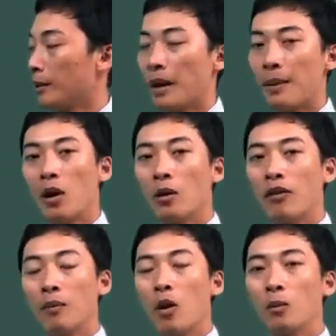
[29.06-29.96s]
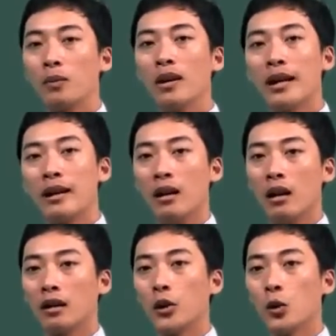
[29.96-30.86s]
Bài một, phần một đó là định
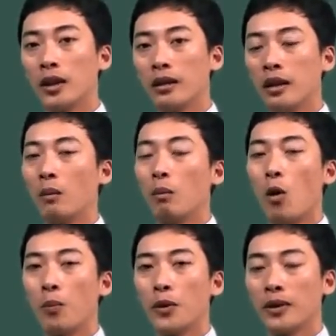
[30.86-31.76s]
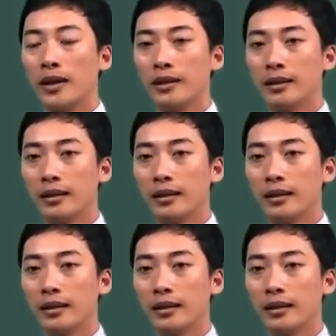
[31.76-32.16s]
lực Newton, định lực một Newton.